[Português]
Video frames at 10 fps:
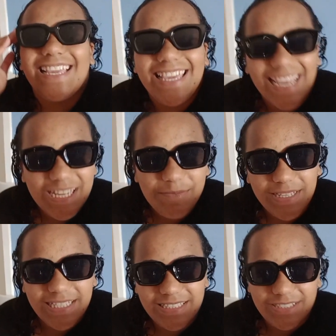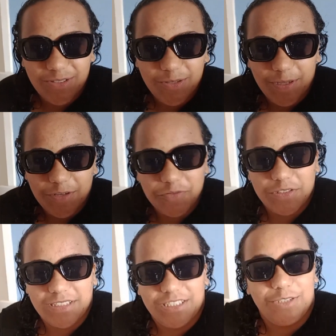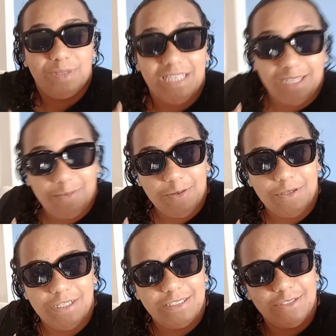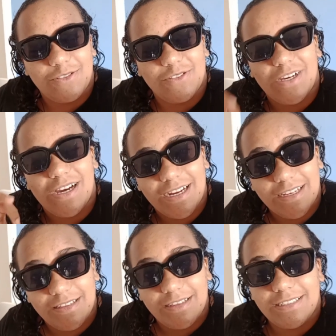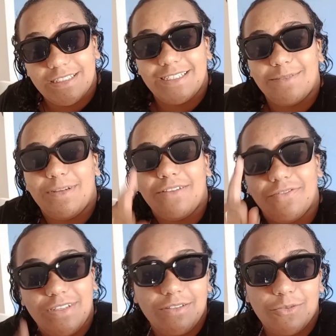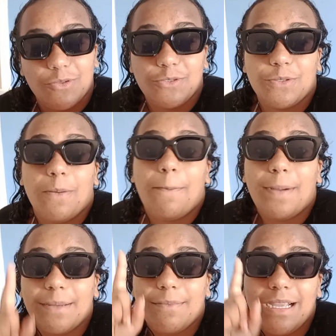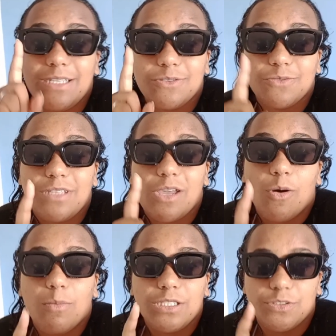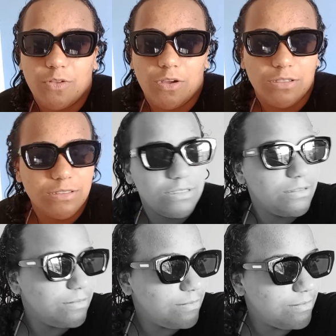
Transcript: E aí, preguiças, tudo bem com vocês? Pra quem não me conhece, eu sou a Agatha e sejam bem-vindos para mais um The Robles Vlogs.